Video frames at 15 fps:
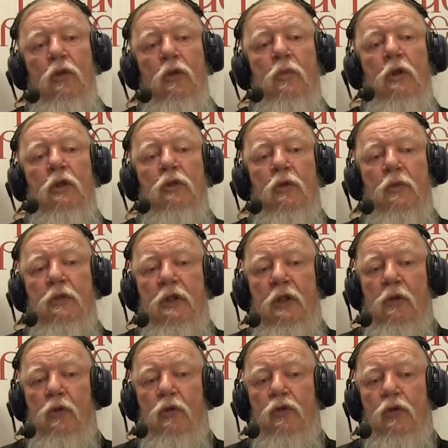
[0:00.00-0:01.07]
Ну и потом
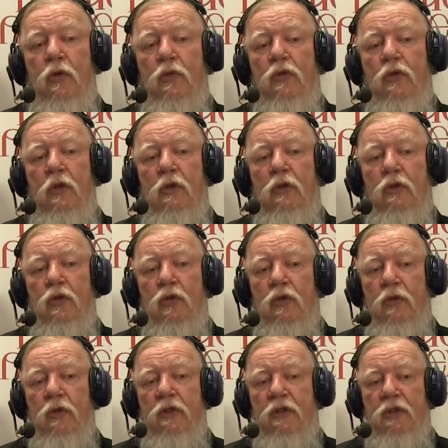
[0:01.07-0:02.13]
тело усопшего, оно
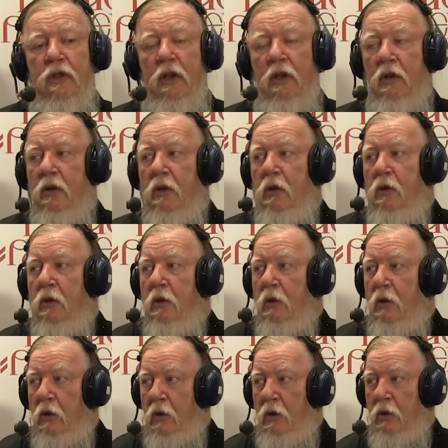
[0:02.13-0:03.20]
тоже ведь состоит
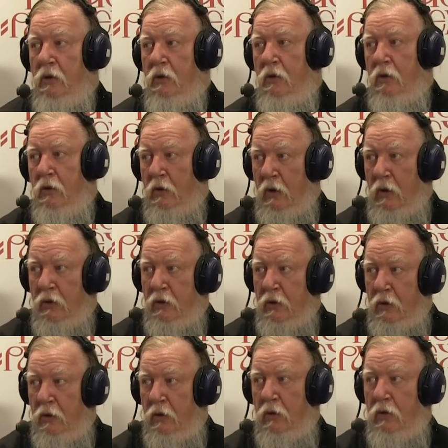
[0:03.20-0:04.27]
из
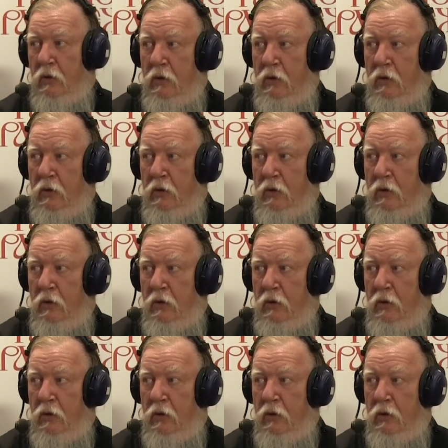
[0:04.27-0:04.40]
разных